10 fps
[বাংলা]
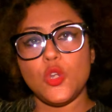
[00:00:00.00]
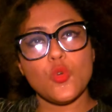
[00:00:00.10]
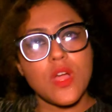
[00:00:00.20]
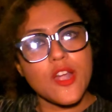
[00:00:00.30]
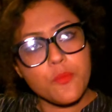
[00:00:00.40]

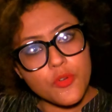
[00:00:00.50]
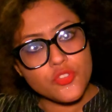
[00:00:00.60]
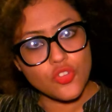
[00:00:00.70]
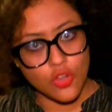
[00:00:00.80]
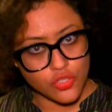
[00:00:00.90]
লোহার ওপর
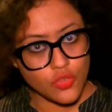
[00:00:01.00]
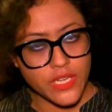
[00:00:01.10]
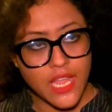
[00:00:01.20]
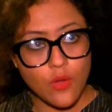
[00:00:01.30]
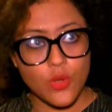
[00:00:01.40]
জং
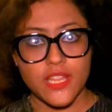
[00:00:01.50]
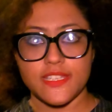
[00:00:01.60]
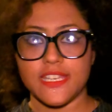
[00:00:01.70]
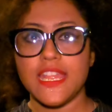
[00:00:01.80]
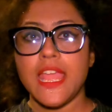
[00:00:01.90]
ধরিয়ে
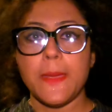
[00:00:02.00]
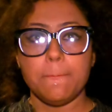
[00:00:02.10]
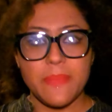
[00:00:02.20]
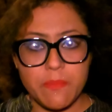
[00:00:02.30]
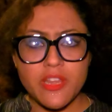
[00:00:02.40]
করেছেন
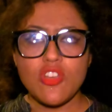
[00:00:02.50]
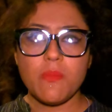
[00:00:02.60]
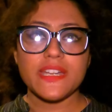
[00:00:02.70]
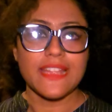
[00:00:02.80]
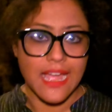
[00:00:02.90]
বিভিন্ন
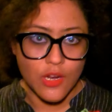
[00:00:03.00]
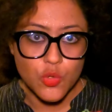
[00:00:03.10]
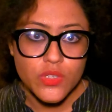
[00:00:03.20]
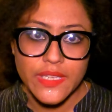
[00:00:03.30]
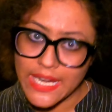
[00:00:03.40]
আমরা
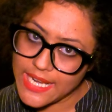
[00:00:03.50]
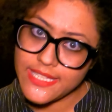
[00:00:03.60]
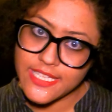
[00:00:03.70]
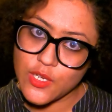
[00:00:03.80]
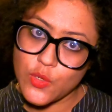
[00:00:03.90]
ঠাকুর
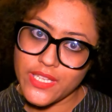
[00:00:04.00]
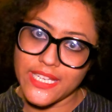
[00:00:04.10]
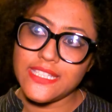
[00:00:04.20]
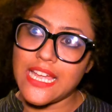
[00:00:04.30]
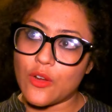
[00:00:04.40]
দালান যেগুলো
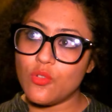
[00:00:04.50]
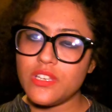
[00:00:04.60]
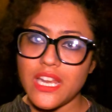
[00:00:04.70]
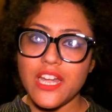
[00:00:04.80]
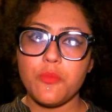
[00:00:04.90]
দেখি ঠাকুর
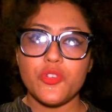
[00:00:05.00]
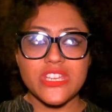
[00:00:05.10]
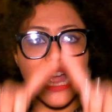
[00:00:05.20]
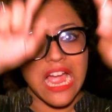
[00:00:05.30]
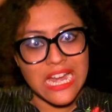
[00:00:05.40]
দালানের ওপর
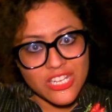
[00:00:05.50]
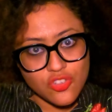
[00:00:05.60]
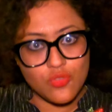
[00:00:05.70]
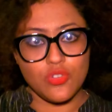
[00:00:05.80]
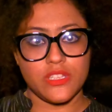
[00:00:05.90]
যে
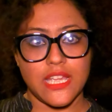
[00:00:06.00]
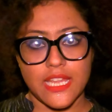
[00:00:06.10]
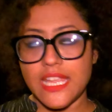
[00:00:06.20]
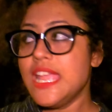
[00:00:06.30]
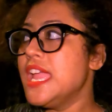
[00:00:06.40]
আর্চগুলো
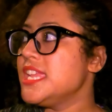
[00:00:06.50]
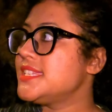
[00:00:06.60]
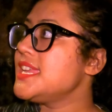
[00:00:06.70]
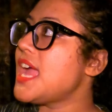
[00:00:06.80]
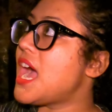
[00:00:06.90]
থাকে
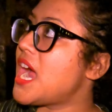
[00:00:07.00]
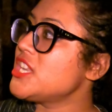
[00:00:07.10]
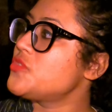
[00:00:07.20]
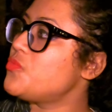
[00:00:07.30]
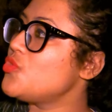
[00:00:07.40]
সেই
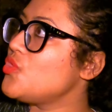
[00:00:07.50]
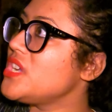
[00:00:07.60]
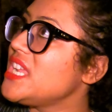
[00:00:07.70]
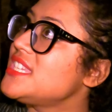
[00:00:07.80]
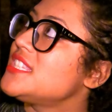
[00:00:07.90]
আর্চ পুরো
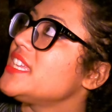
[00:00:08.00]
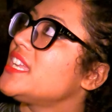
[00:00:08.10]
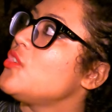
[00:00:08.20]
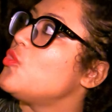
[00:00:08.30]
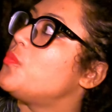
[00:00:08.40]
নিচ
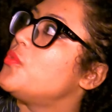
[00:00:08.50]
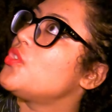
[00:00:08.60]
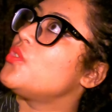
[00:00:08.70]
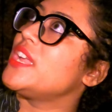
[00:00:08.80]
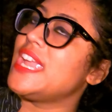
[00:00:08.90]
থেকে ওপর
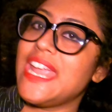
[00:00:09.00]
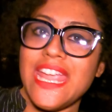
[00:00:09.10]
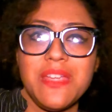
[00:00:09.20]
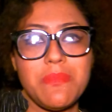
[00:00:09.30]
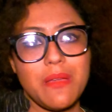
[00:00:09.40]
হয়ে
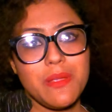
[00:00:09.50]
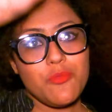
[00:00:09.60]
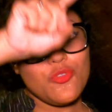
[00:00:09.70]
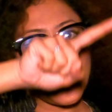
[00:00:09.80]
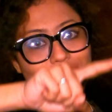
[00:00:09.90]
এইভাবে
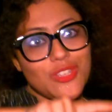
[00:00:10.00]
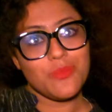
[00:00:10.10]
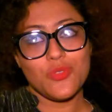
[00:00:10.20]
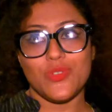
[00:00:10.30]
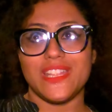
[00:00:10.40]
পুরো একদম
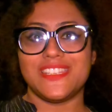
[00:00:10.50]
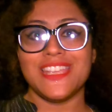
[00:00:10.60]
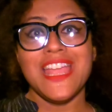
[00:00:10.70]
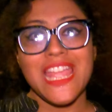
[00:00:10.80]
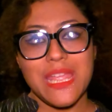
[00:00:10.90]
ঘুরেছে
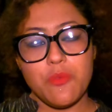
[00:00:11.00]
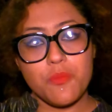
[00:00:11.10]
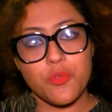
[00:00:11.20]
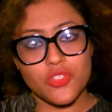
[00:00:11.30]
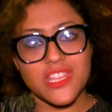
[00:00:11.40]
এবং
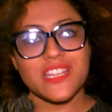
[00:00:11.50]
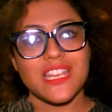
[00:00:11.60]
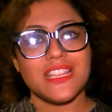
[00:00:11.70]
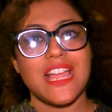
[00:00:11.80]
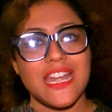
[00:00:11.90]

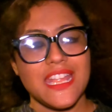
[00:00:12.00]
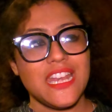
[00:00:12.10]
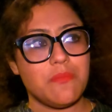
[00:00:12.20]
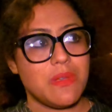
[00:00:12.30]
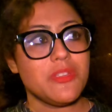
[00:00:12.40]
প্রত্যেকটা ধারে
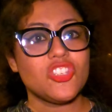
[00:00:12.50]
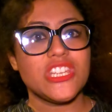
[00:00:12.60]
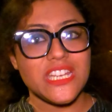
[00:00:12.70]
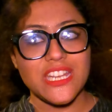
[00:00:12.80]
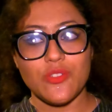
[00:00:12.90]
এরমভাবে
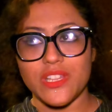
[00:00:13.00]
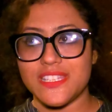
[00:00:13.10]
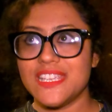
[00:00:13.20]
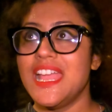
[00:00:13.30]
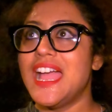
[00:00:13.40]
সিঁড়ি
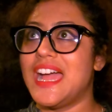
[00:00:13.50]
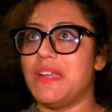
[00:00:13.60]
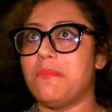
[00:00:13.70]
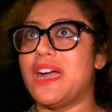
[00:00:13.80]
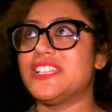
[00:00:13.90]
রয়েছে
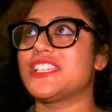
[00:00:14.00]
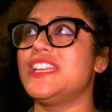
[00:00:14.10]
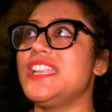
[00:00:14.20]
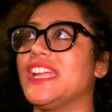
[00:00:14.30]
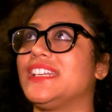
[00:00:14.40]
আর
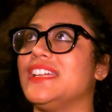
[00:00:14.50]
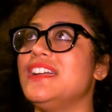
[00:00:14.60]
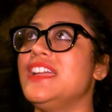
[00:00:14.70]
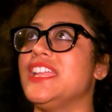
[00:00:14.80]
মাঝখানে একটা